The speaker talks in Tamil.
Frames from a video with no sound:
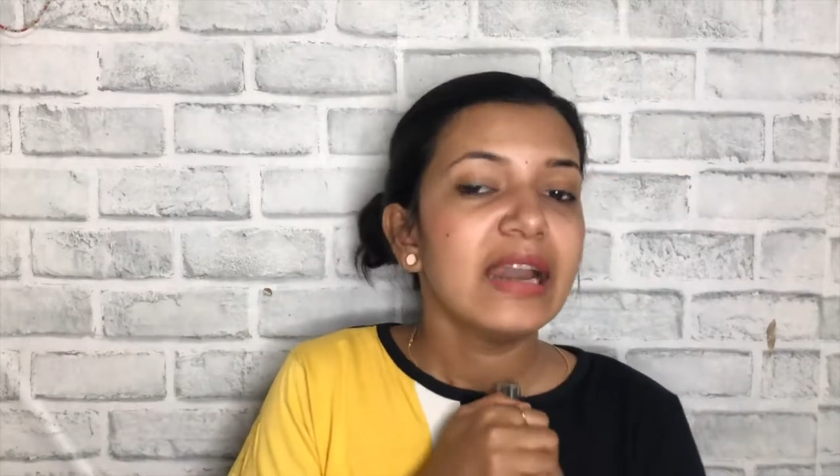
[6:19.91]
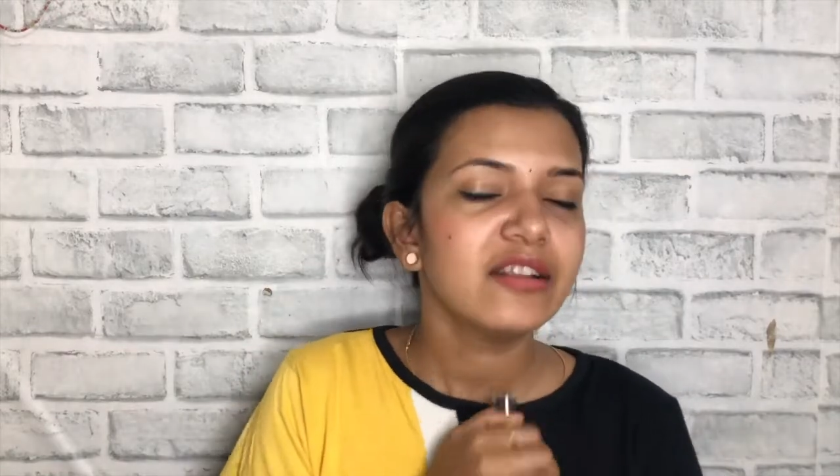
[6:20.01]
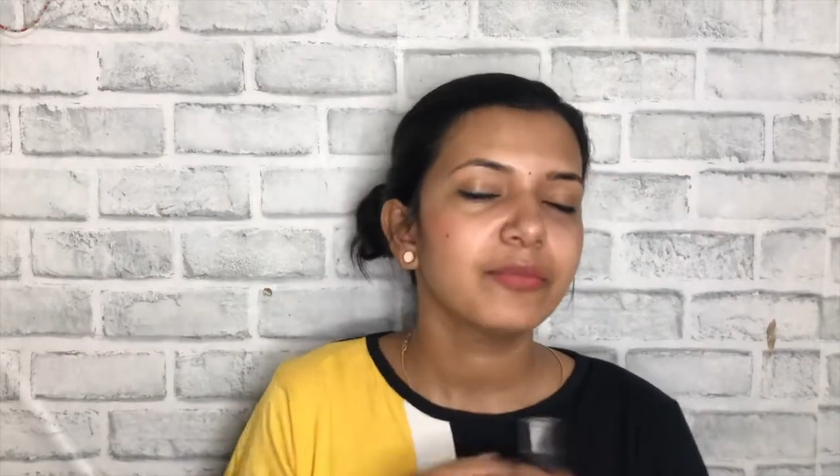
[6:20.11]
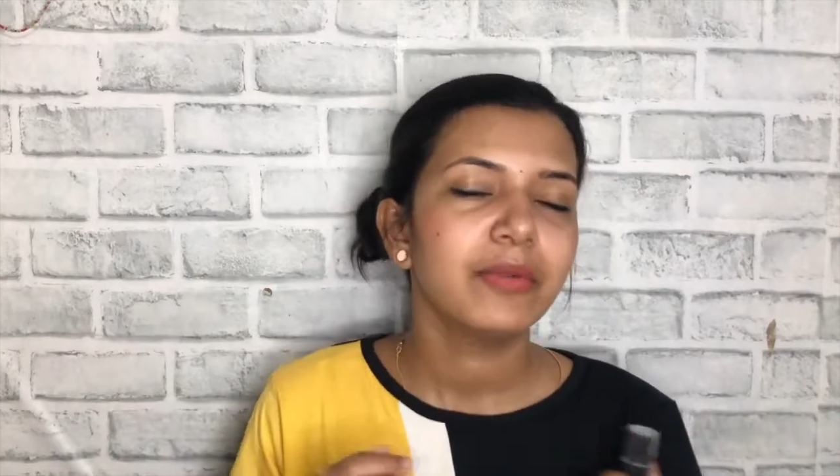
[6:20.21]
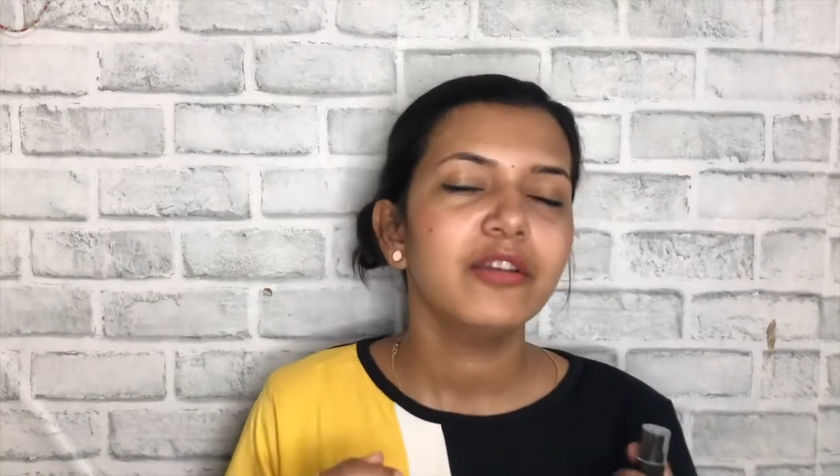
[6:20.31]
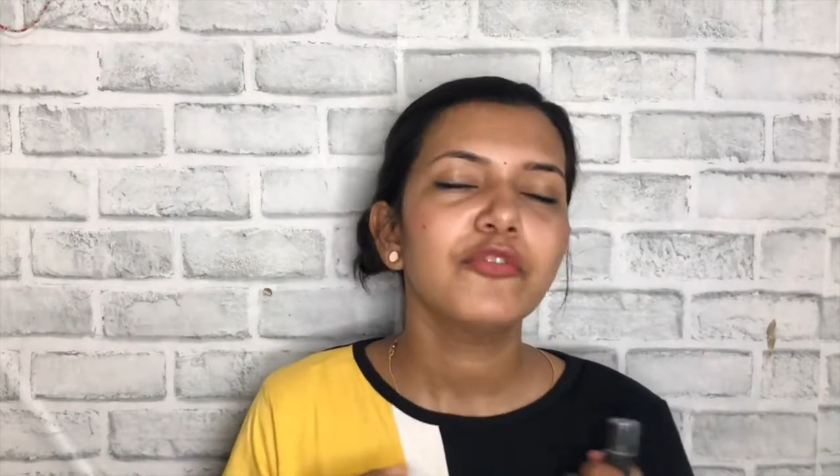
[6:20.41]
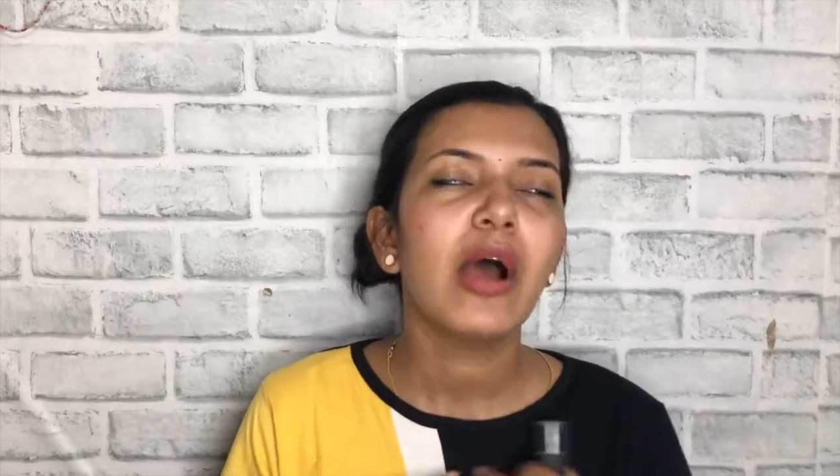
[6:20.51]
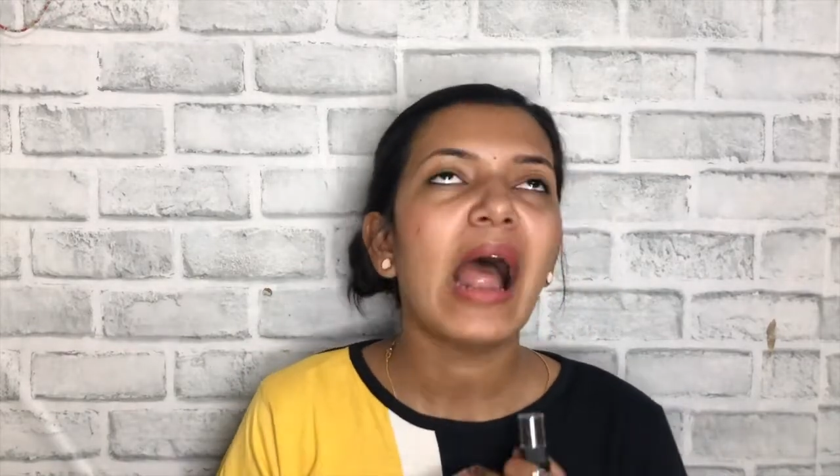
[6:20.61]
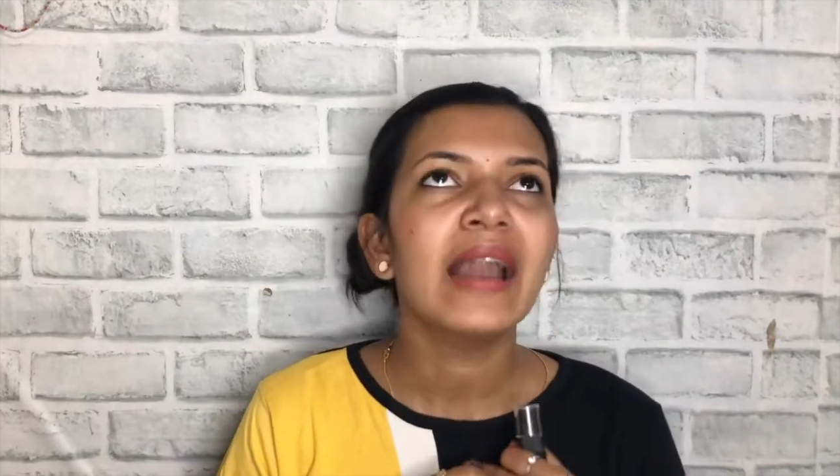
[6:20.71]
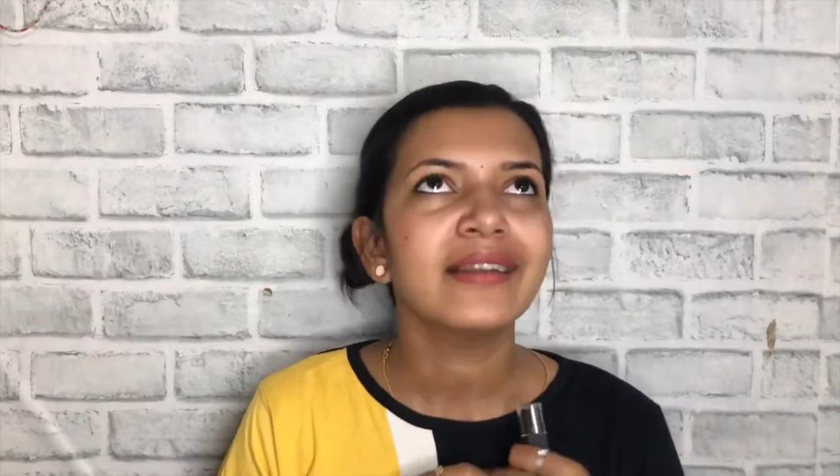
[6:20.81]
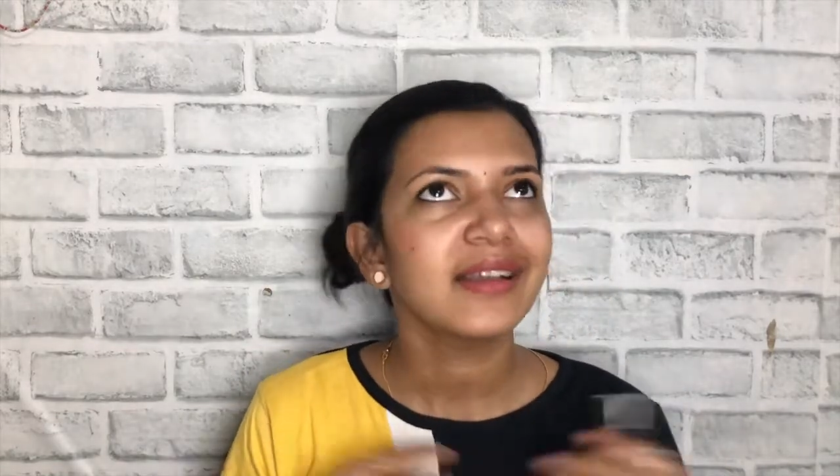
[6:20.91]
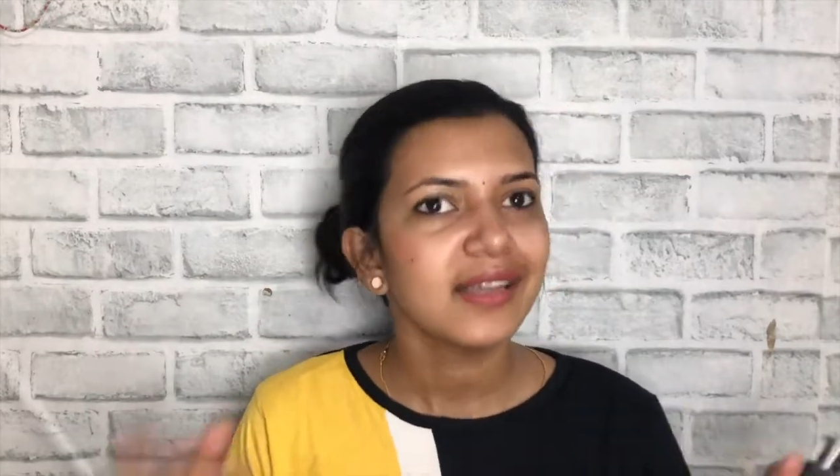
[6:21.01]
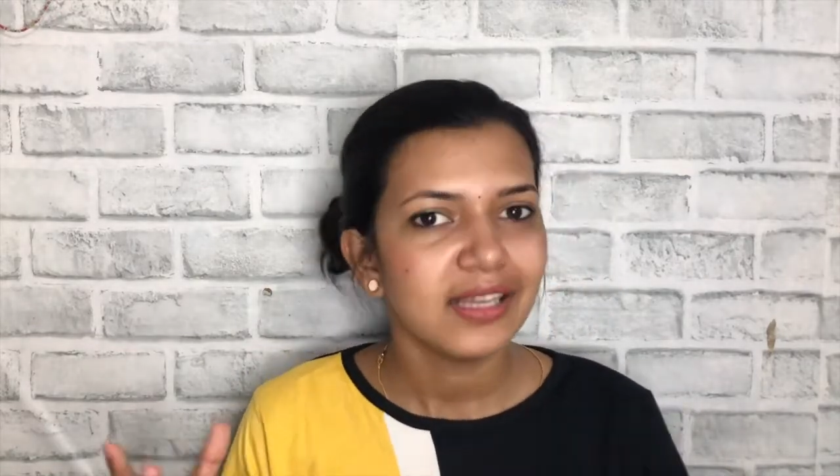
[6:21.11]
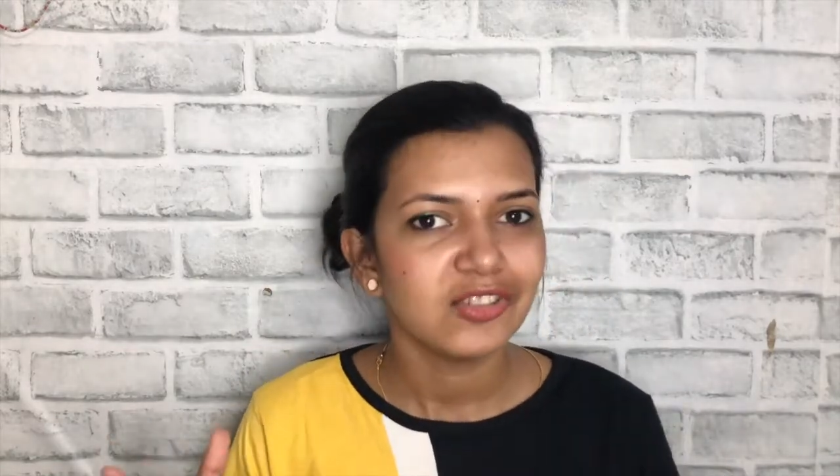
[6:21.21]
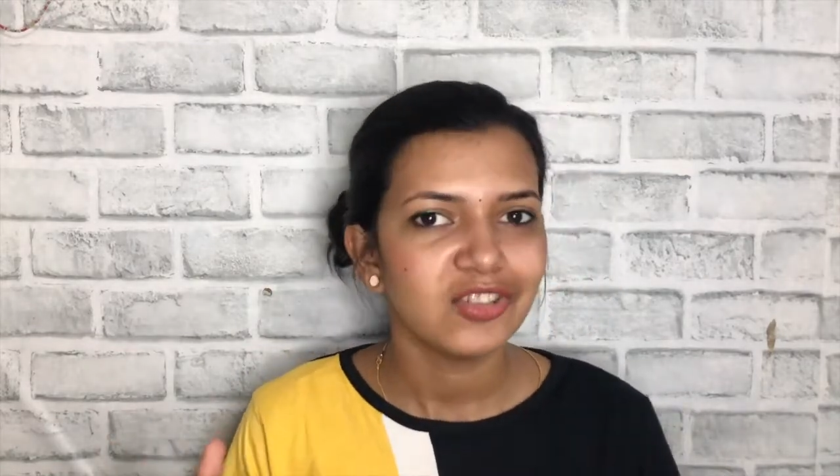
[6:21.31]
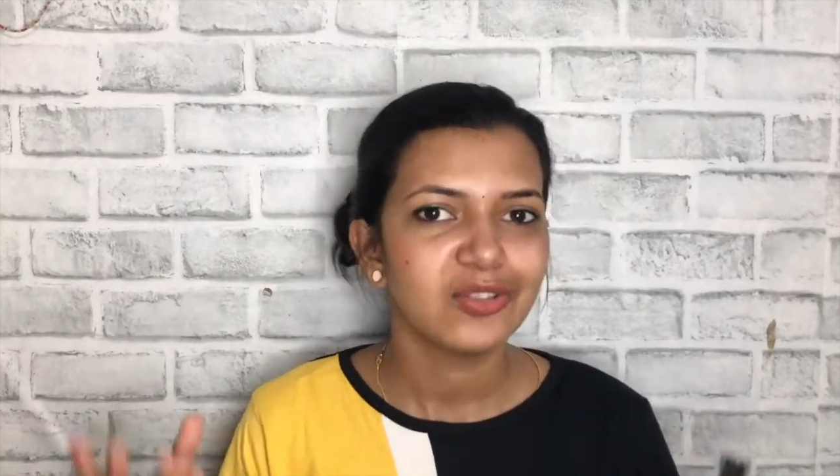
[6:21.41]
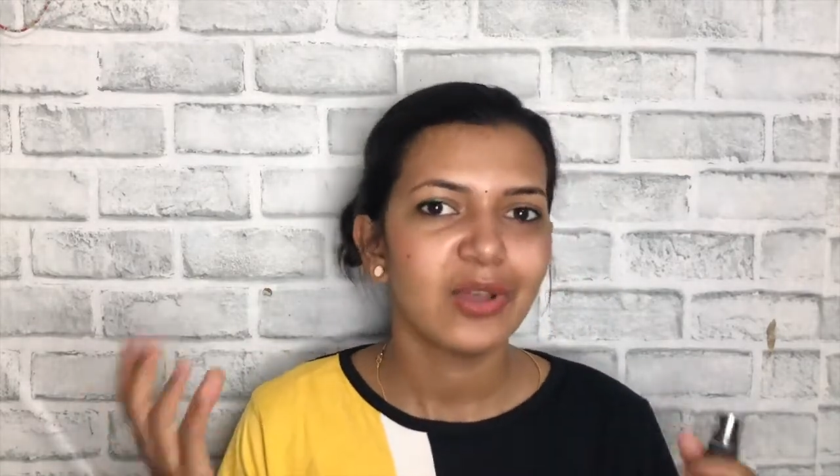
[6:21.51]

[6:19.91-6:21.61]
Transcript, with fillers: it is meant for anti-aging.